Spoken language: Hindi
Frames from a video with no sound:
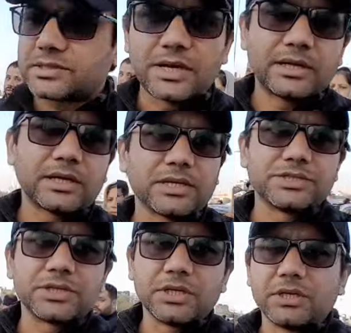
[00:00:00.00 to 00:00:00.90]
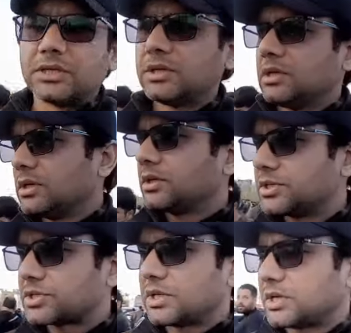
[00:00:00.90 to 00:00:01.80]
सियंटा जी
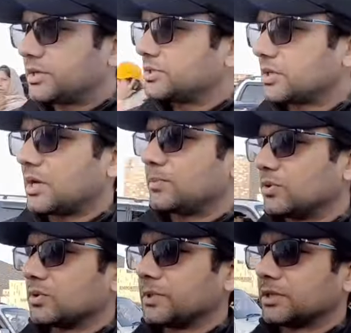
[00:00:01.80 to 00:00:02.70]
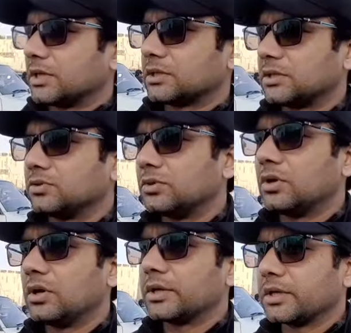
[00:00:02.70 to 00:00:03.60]
इसकी कंडीशन आप लोगों को मैं दिखाता हूँ
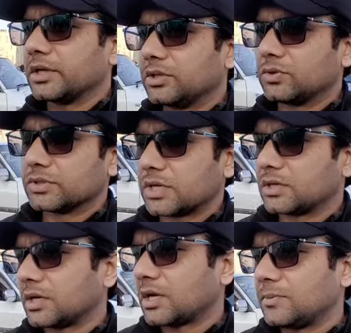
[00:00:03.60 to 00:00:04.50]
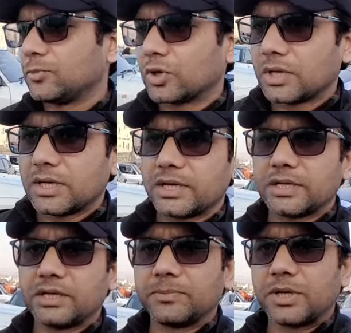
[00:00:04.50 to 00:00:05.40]
और ये दो का मॉडल है
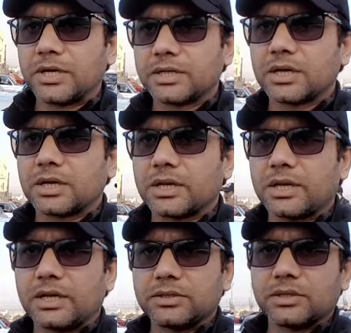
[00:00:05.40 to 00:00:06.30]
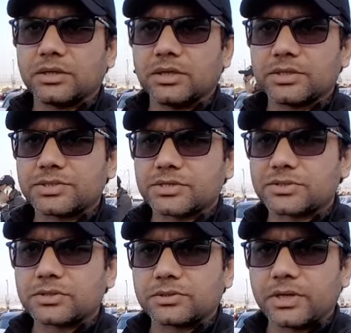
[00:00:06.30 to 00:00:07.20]
ये डिमांड कर रहे हैं
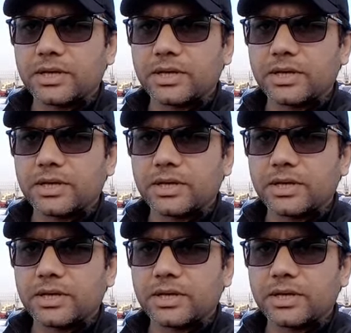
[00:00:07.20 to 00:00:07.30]
सिक्सटी थ्री